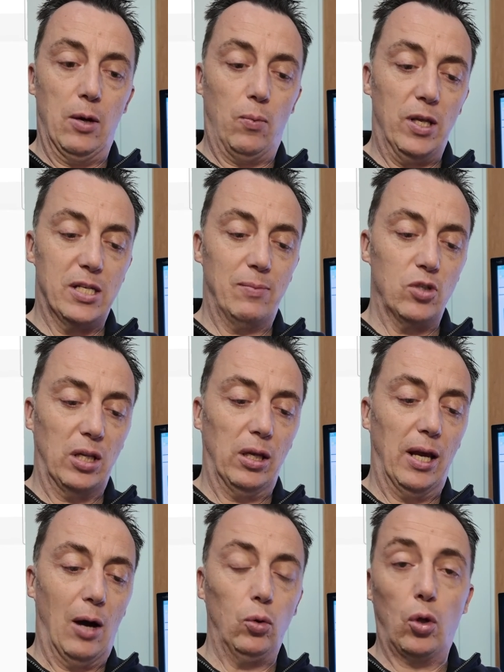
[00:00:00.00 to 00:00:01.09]
Quindi siamo stati
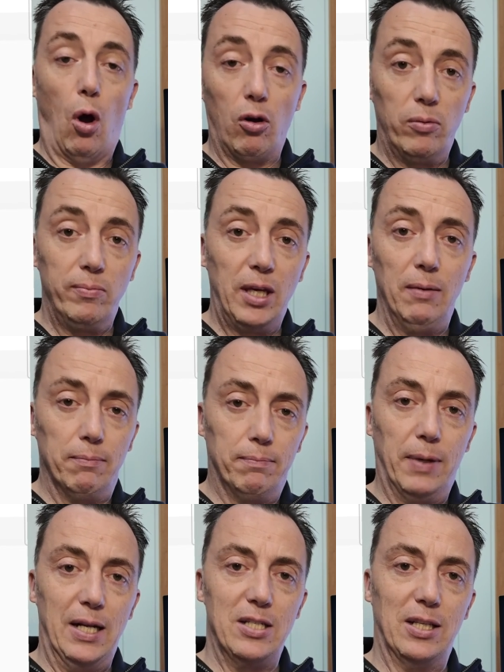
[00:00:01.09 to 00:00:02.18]
autonomi
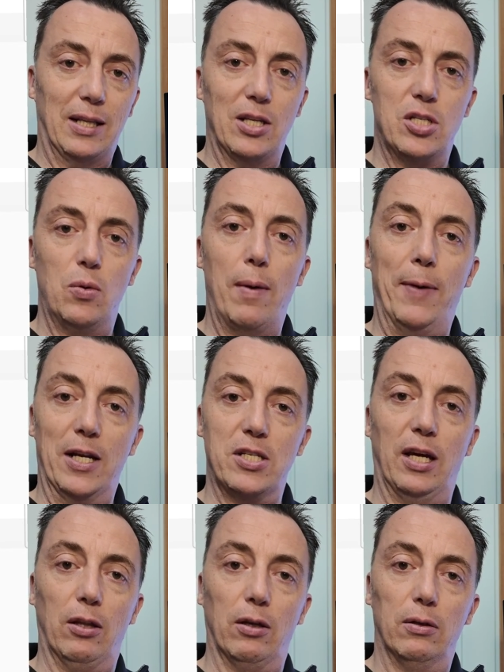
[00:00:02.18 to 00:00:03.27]
per il
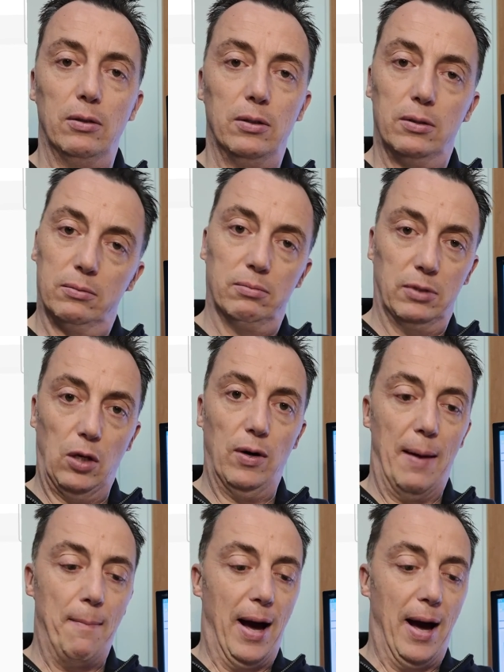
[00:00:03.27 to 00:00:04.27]
75%, che non è